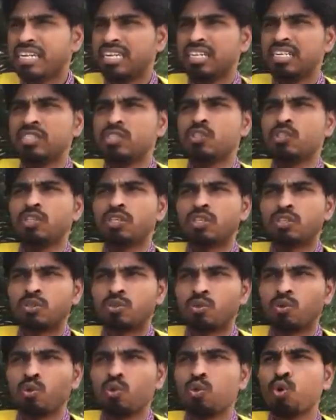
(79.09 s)
டென்ஷன்
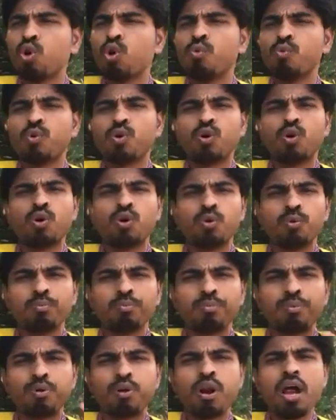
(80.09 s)
கோபம்
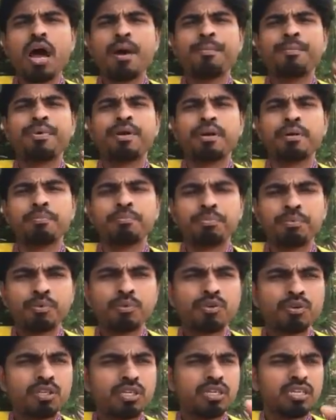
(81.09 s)
பொறாமை
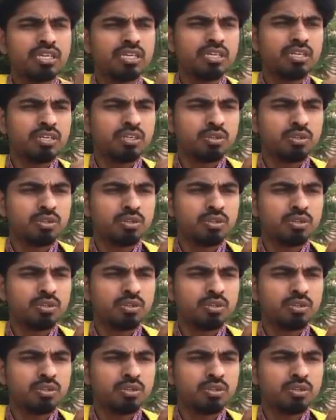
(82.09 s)
போட்டி